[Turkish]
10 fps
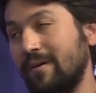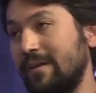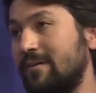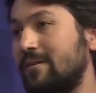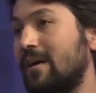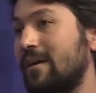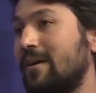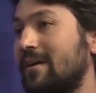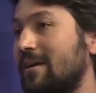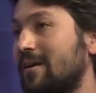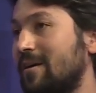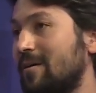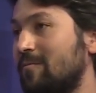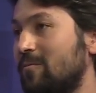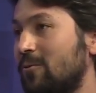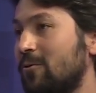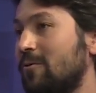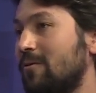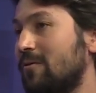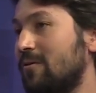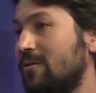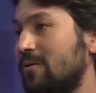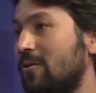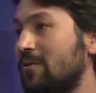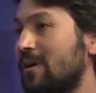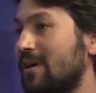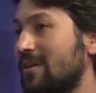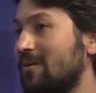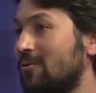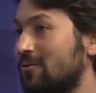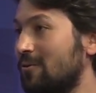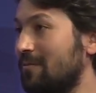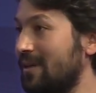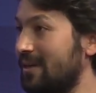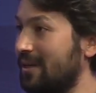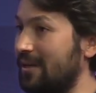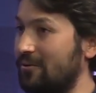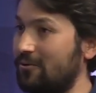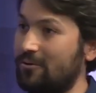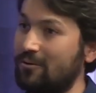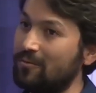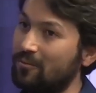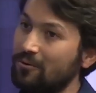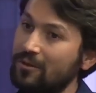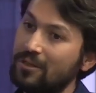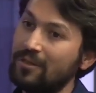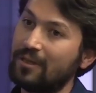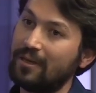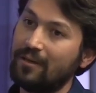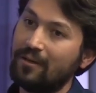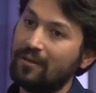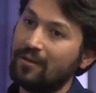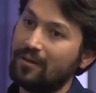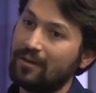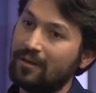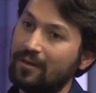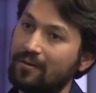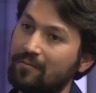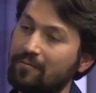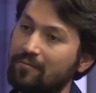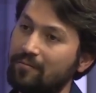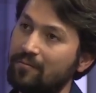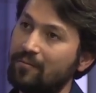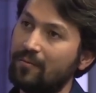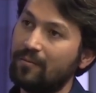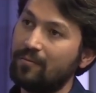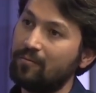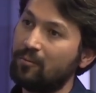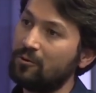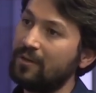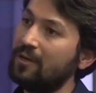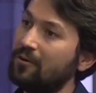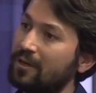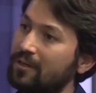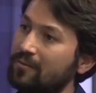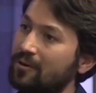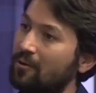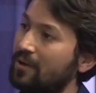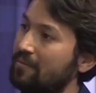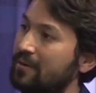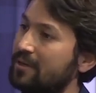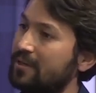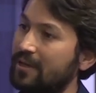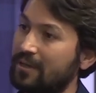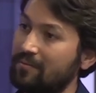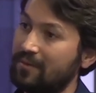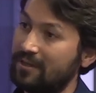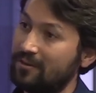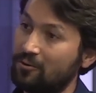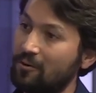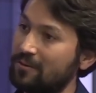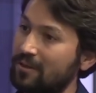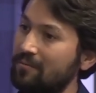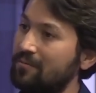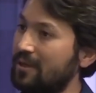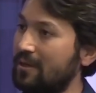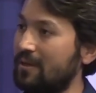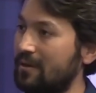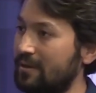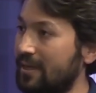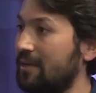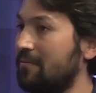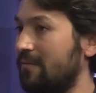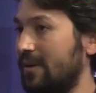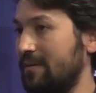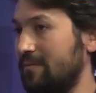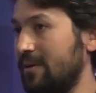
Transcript: Evet, evet, yani hani bu e, ön yargıdan kurtulmaları gerekiyor. Bunun için de e, bu dil öğretiminde önemli kişilerden birisi Chomsky'nin bir terimi var.